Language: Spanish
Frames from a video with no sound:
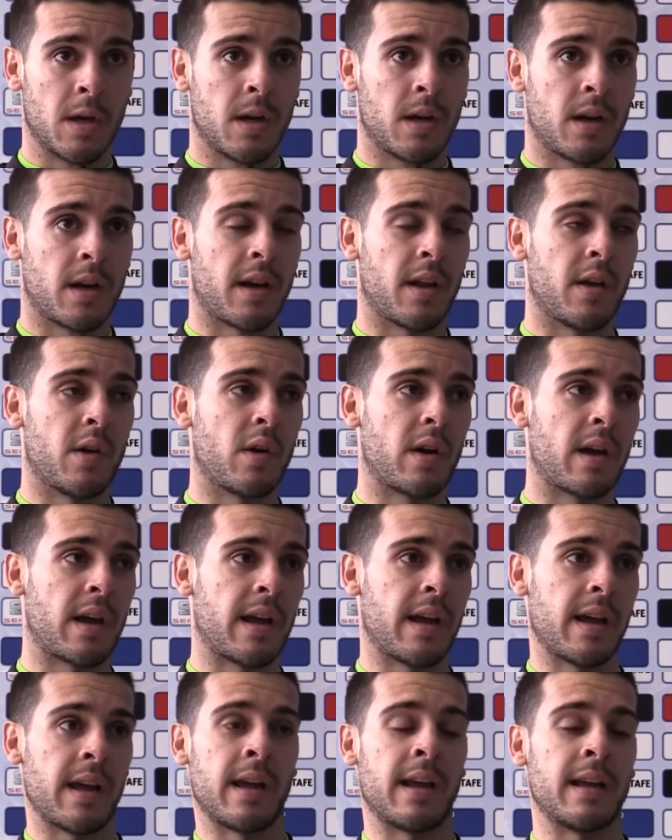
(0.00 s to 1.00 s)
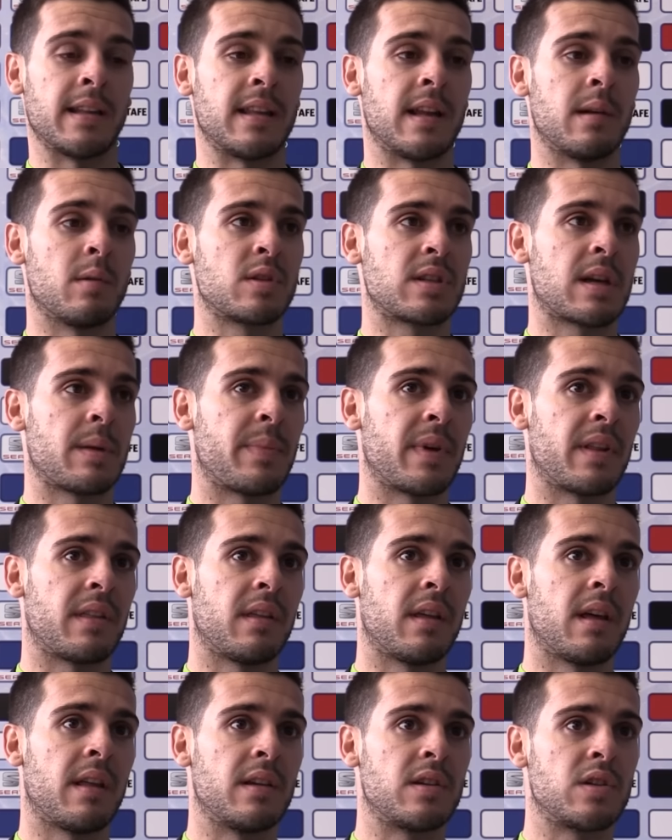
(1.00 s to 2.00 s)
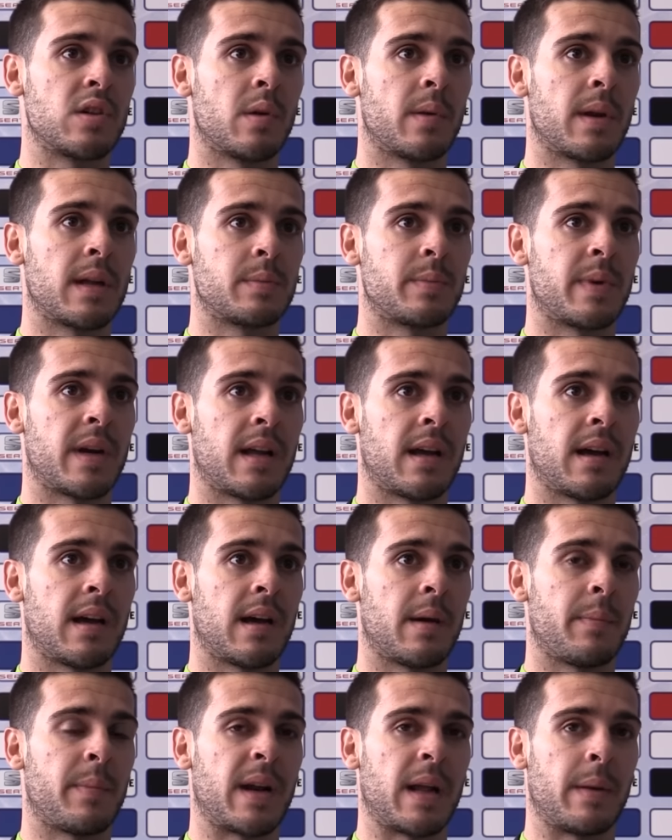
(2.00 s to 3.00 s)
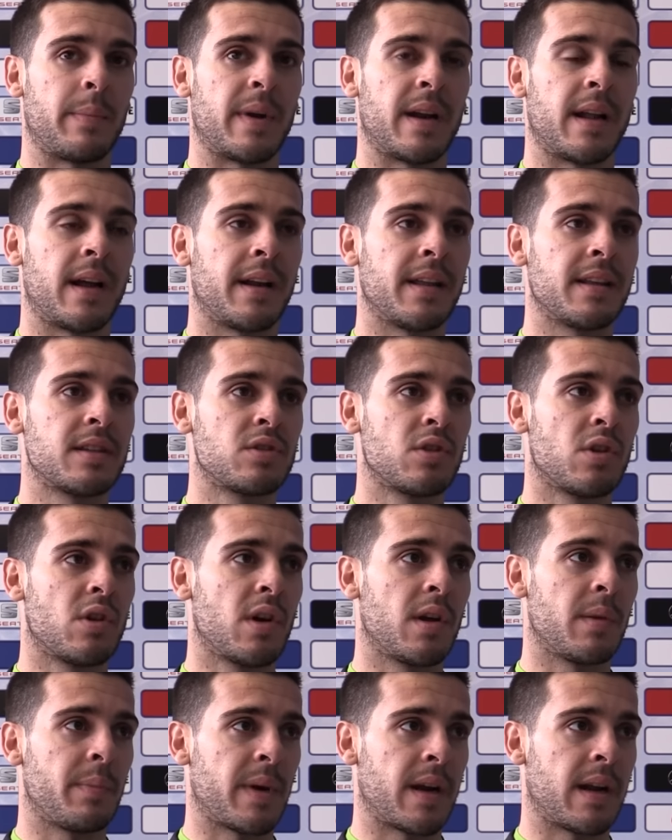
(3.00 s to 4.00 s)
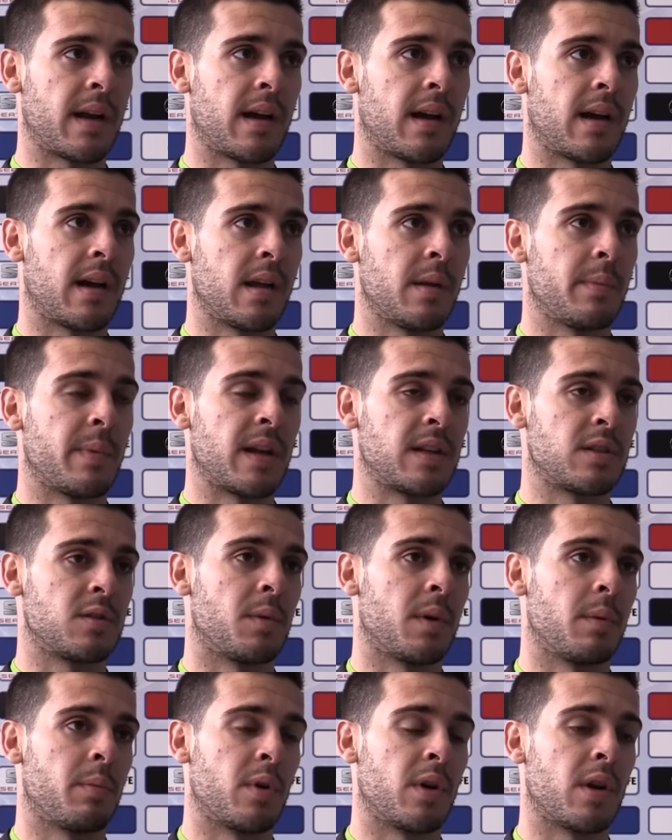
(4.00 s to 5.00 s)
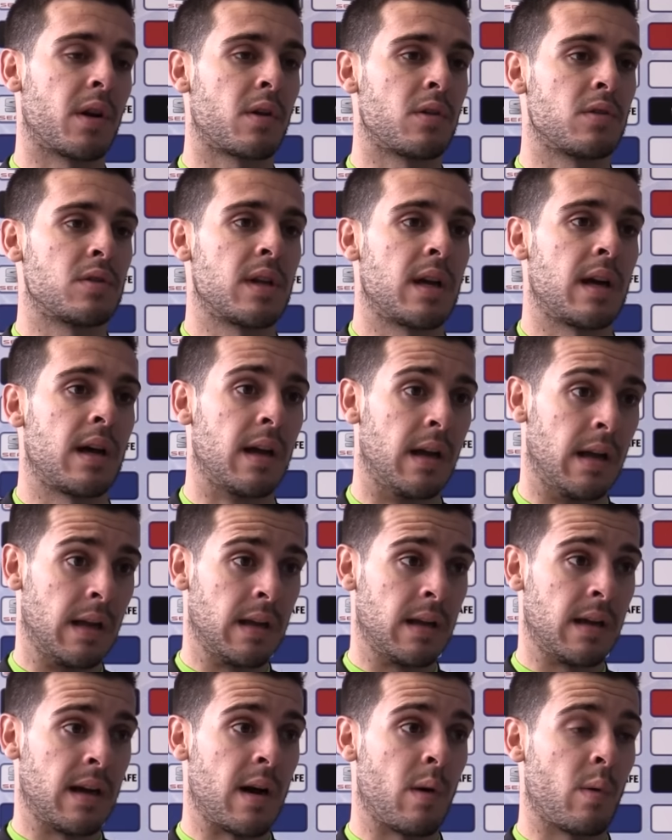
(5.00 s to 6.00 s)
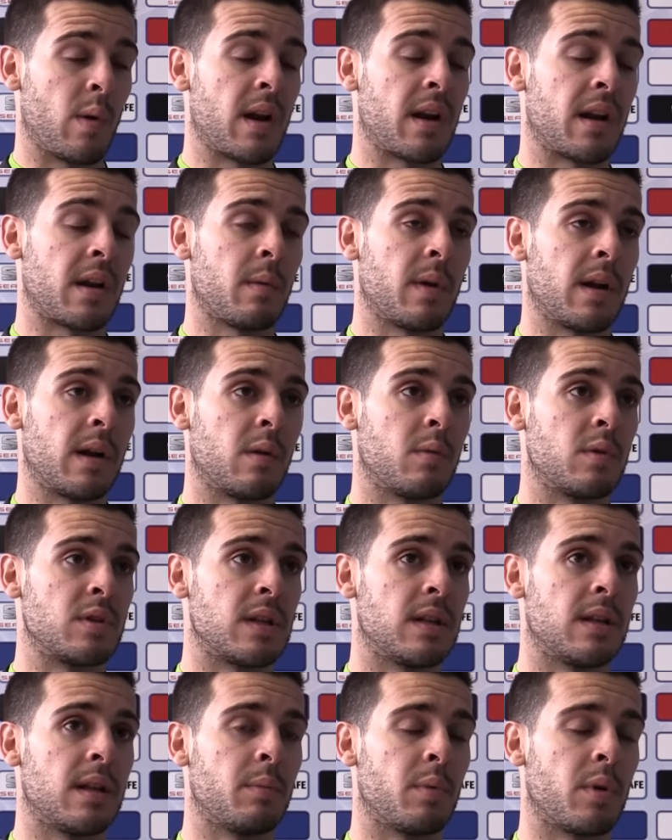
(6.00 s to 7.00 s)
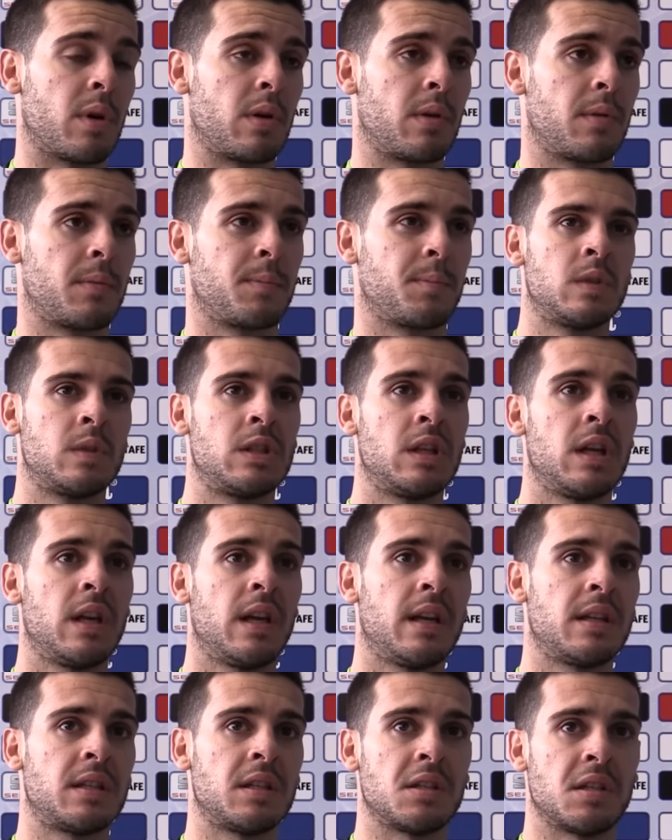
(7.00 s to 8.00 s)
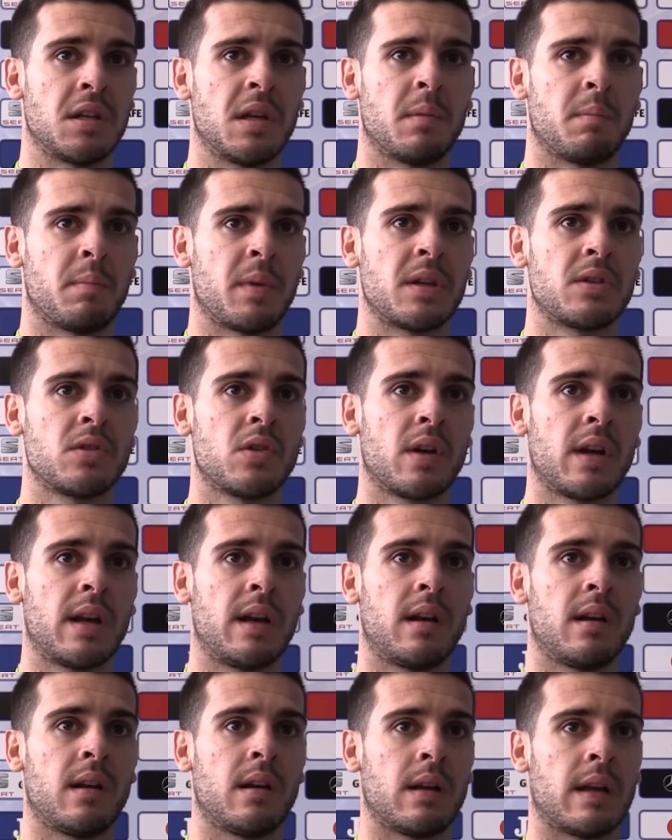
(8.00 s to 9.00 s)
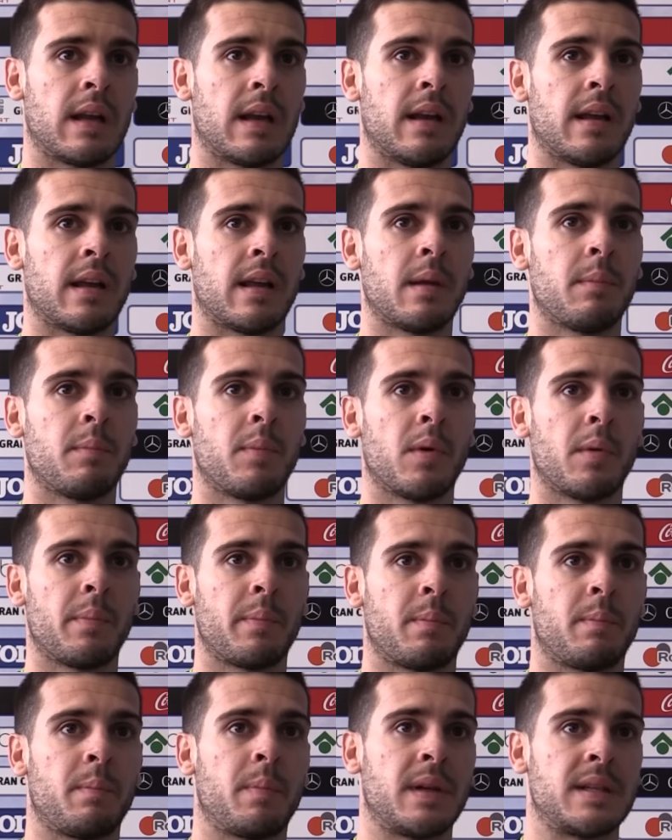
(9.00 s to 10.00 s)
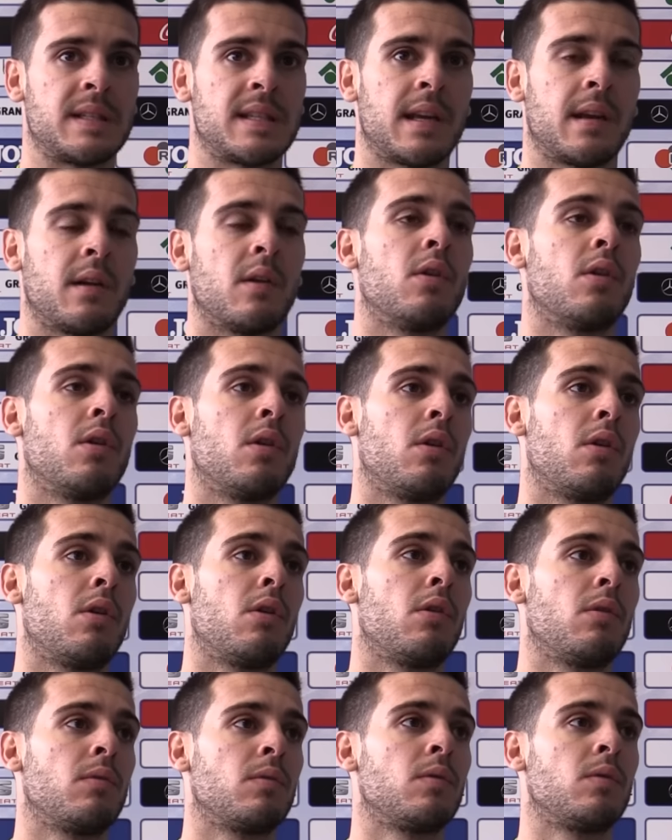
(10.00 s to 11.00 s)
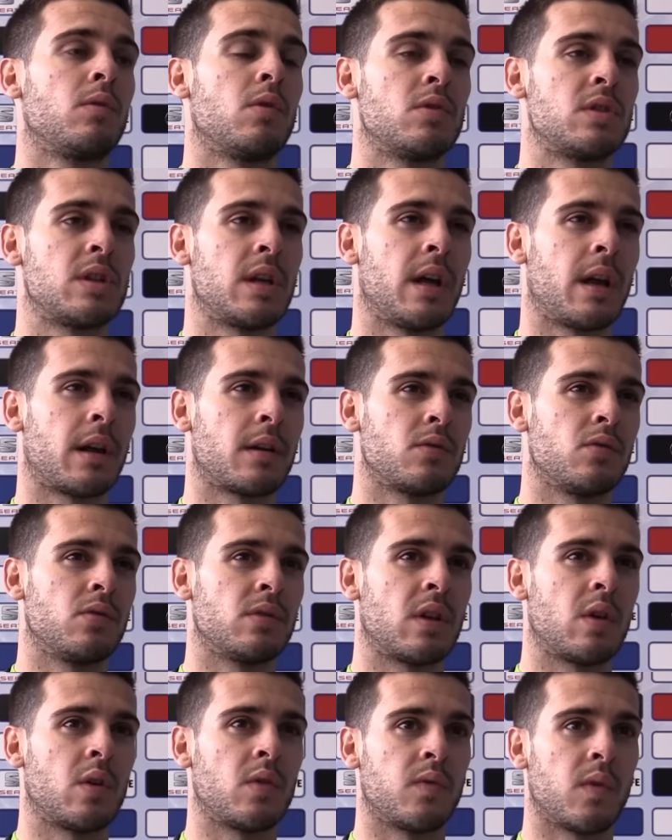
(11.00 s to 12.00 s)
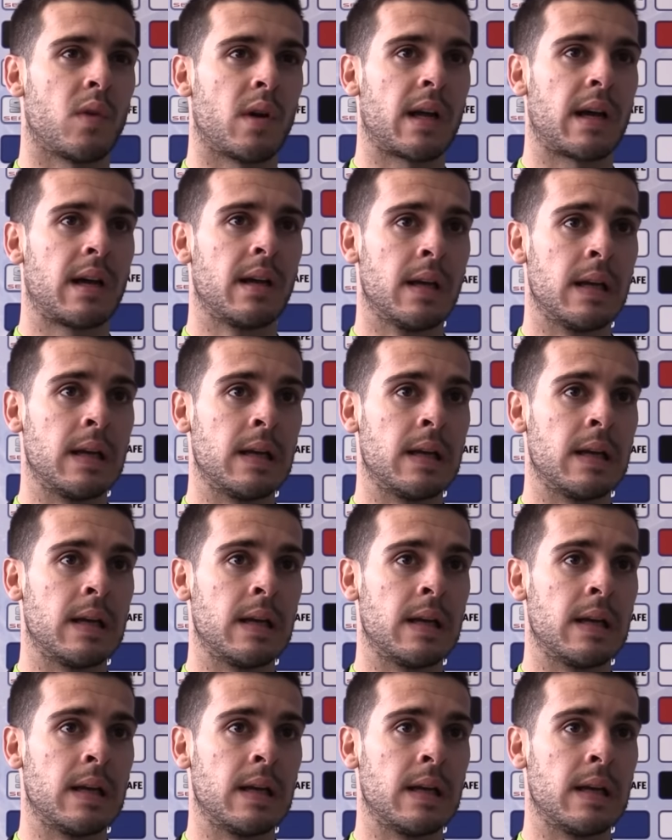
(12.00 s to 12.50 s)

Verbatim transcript: creo que, tenemos capacidad de sobras para, parar eso y para, y para sobreponernos a, un gran rival como es el Depor. Sí, sí, sí, pienso que el, equipo, pese a no conseguir resultados fuera,